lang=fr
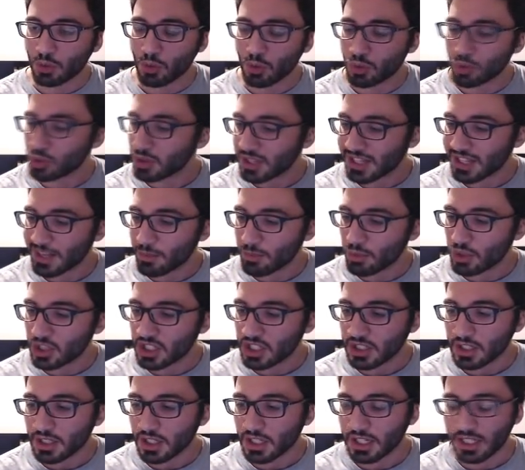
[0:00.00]
de suite la
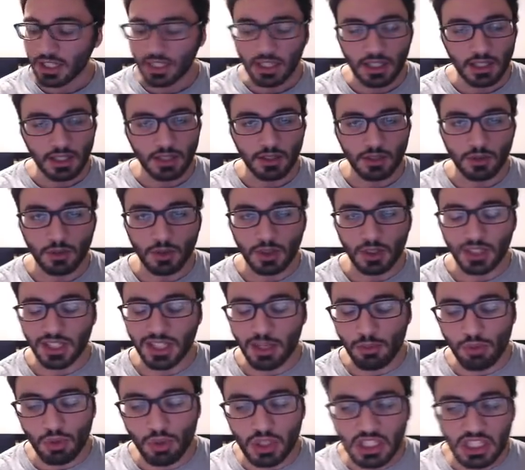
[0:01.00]
multi. Allez,
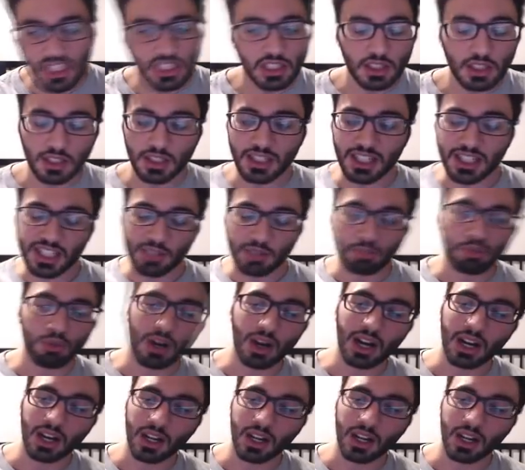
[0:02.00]
la multi, de l'espoir.